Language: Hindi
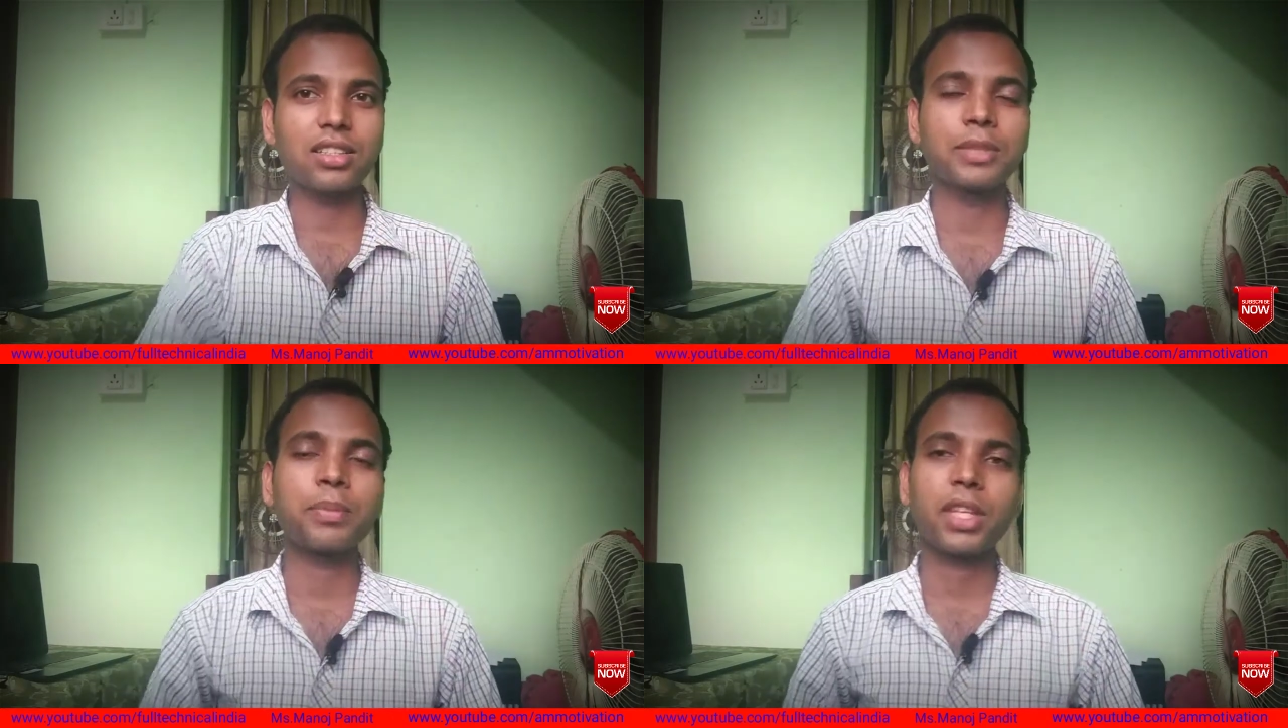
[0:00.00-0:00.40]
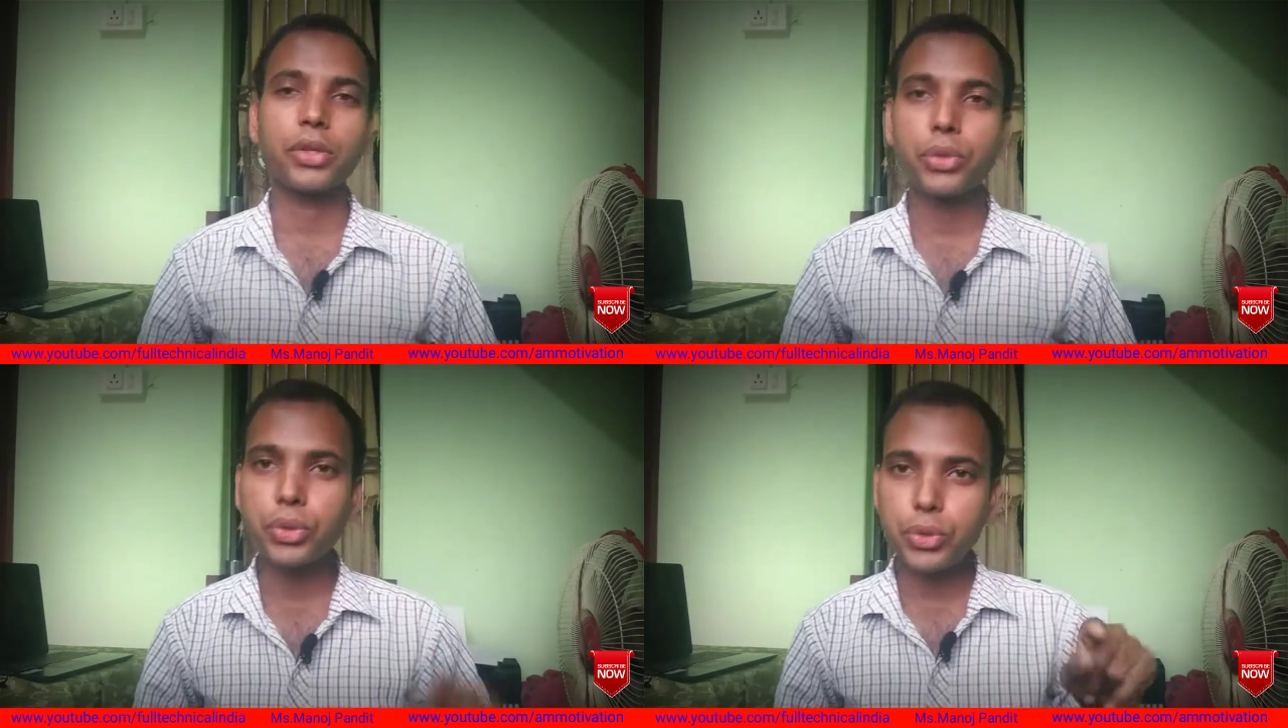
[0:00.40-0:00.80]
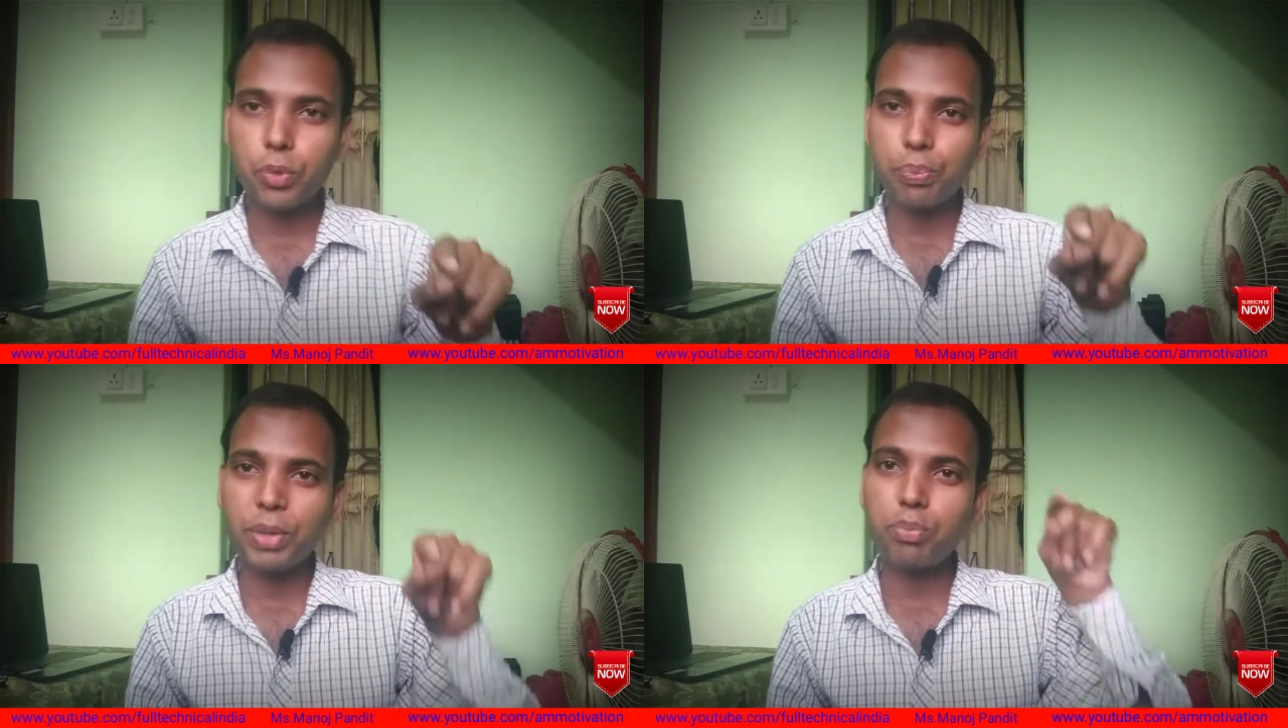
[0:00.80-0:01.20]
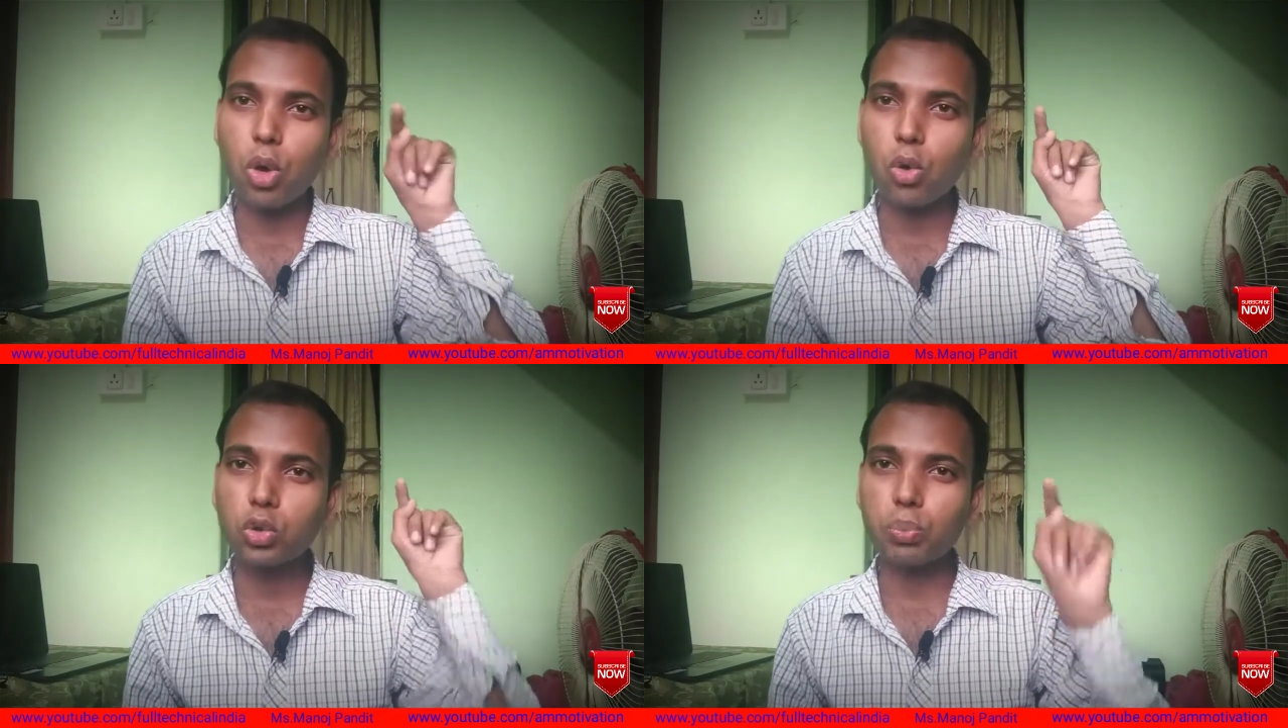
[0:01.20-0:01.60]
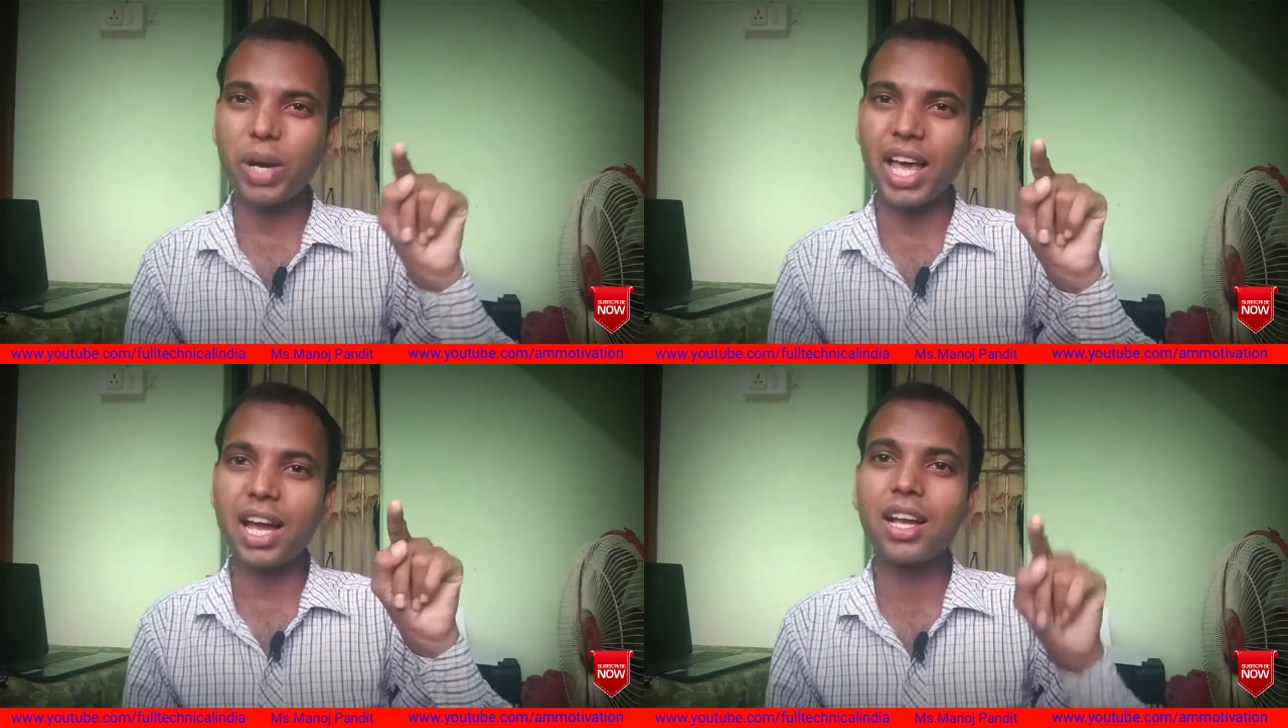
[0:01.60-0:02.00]
कीजिए यूट्यूब पे बहुत
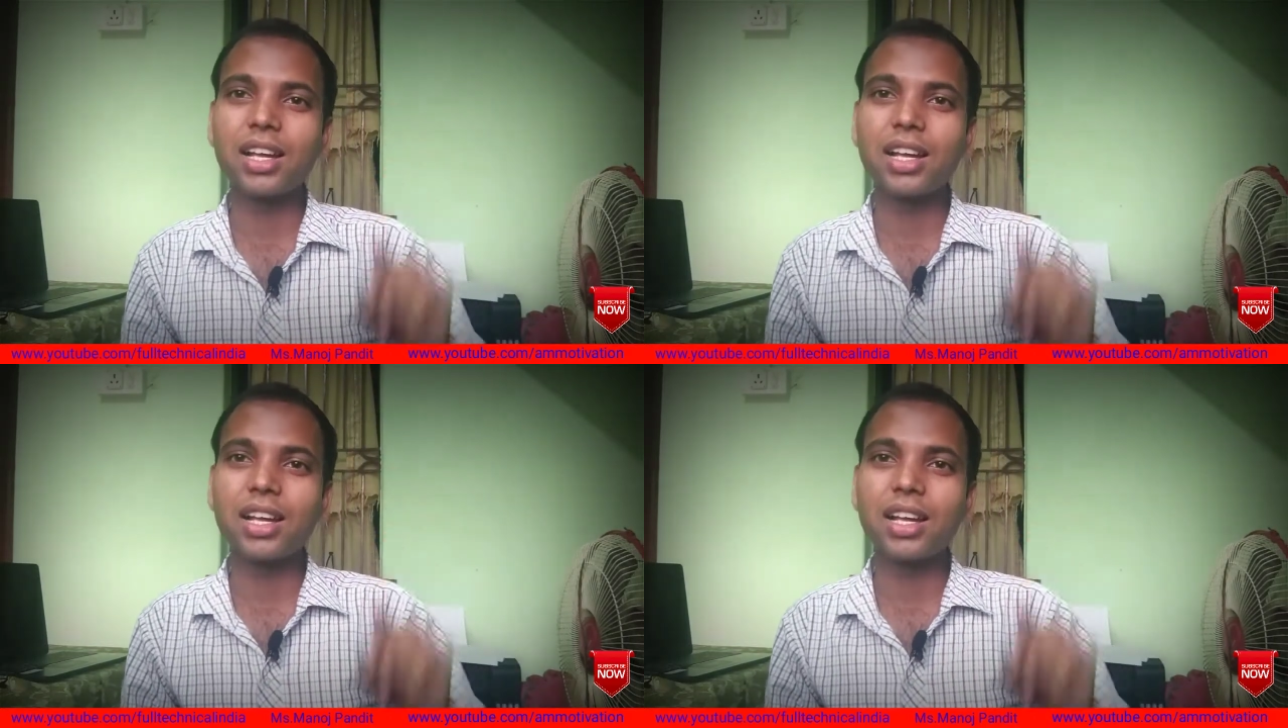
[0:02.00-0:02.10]
बड़ा